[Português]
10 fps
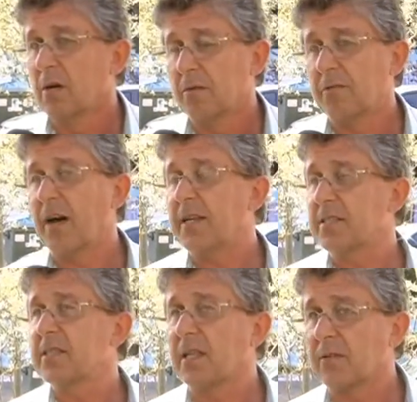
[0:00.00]
várias
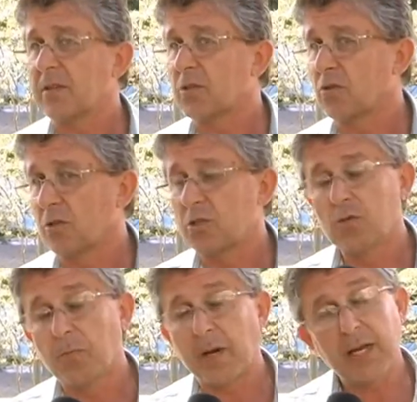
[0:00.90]
intervenções
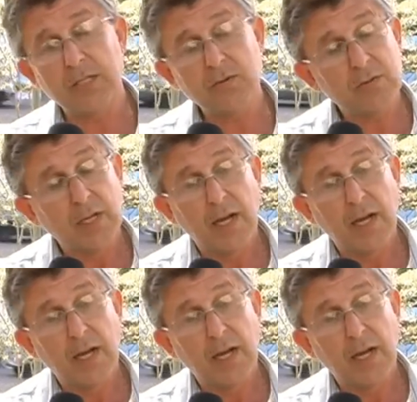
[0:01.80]
no prédio,